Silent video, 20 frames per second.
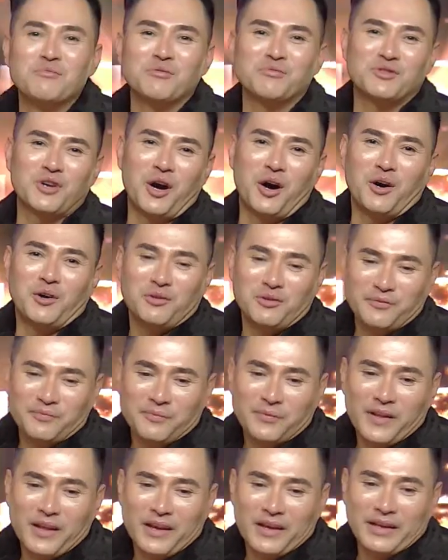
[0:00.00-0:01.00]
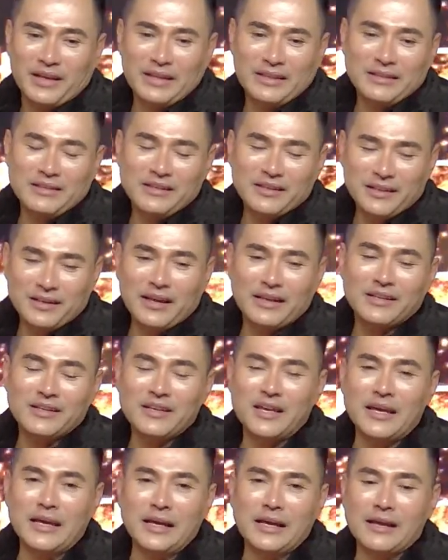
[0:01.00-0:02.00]
một chỗ cái thứ nhất cái thứ
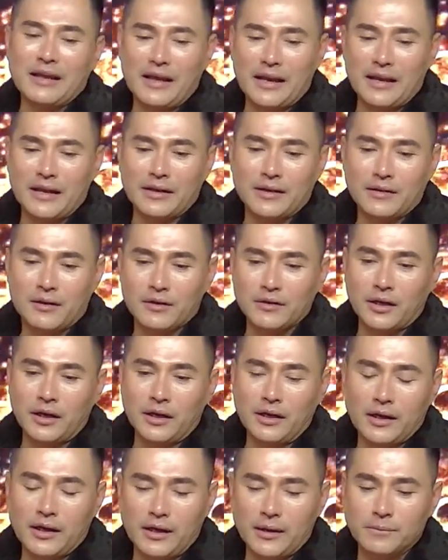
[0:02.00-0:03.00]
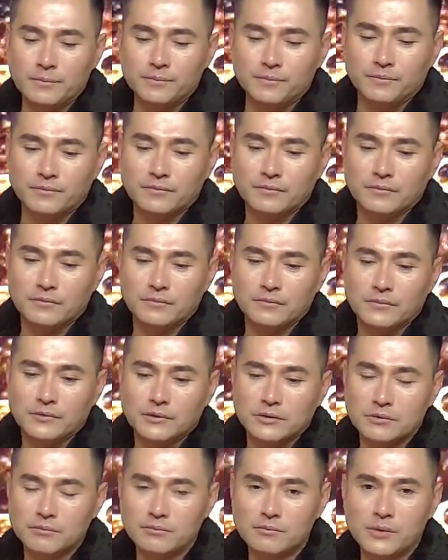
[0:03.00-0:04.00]
nhì là leon nghĩ là
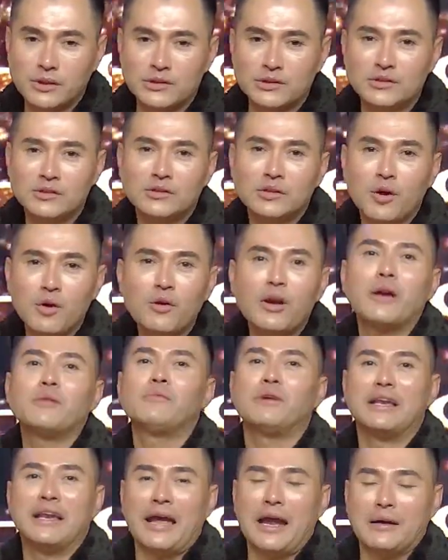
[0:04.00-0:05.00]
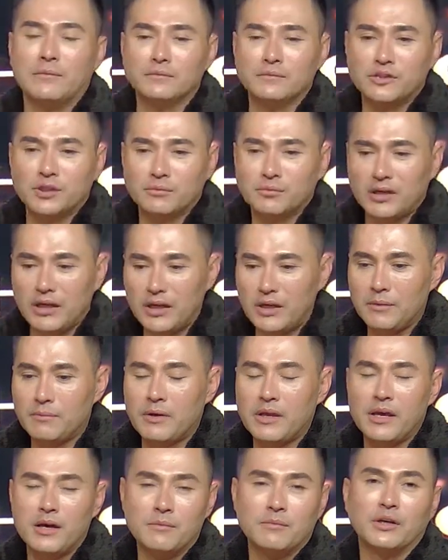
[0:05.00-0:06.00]
mình cứ cố gắng mình làm trong khi ừ.
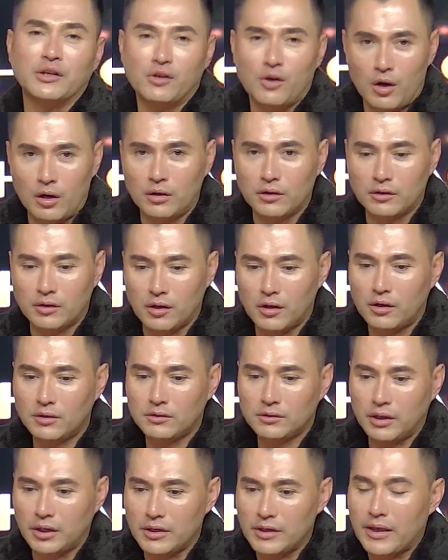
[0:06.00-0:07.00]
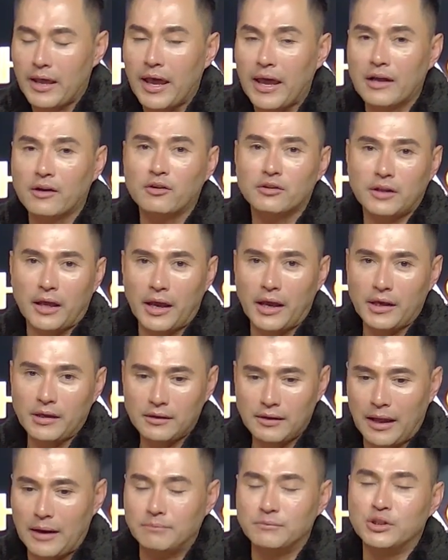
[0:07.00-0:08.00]
bây giờ mình còn có thời gian có thể
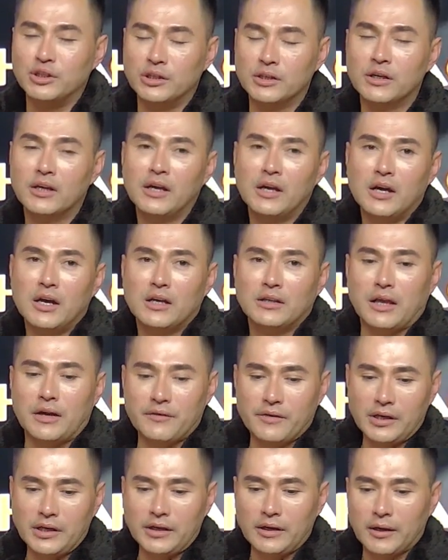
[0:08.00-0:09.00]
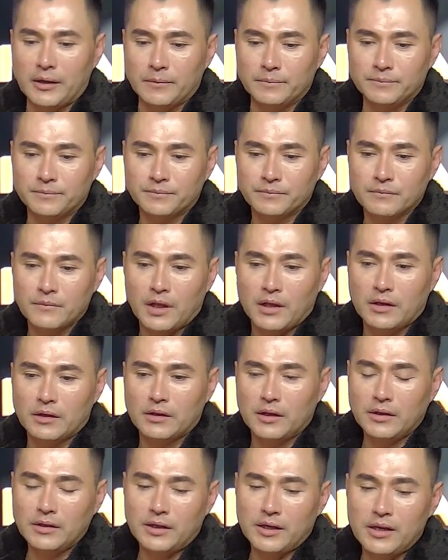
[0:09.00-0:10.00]
làm được đúng rồi tại vì
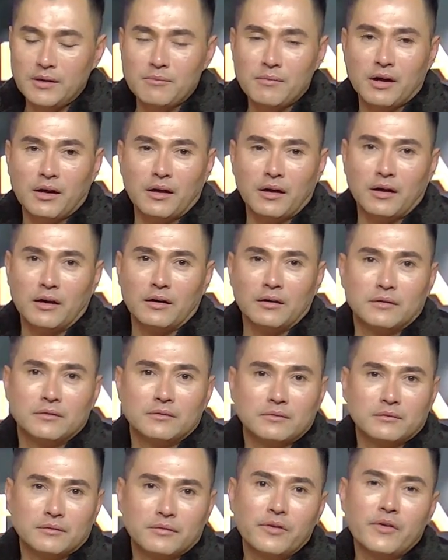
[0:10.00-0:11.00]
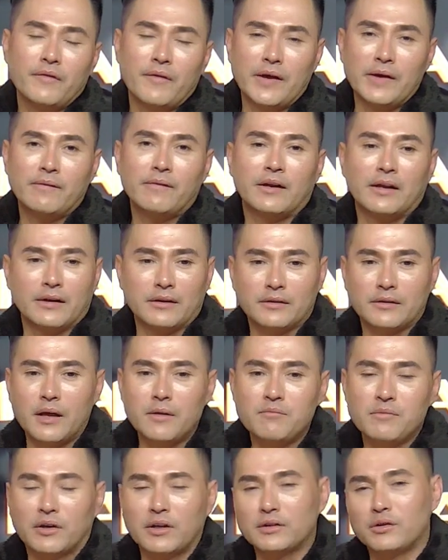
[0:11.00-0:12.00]
đến khi mà quý vị biết là
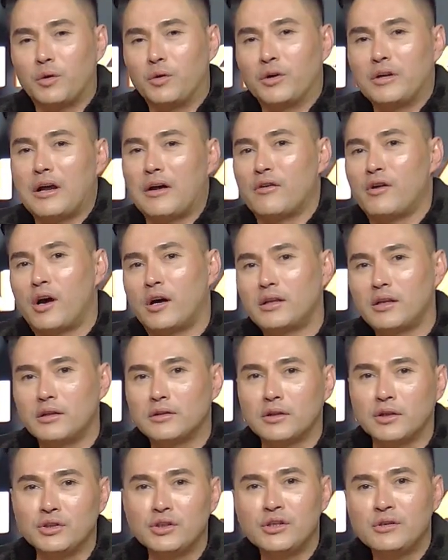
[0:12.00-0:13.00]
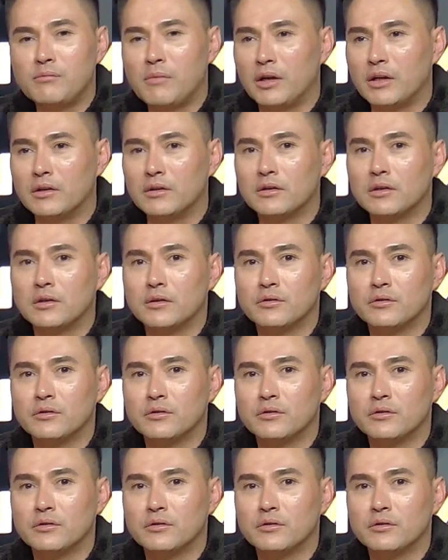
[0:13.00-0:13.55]
đến một cái tuổi nào đó thì tự nhiên mình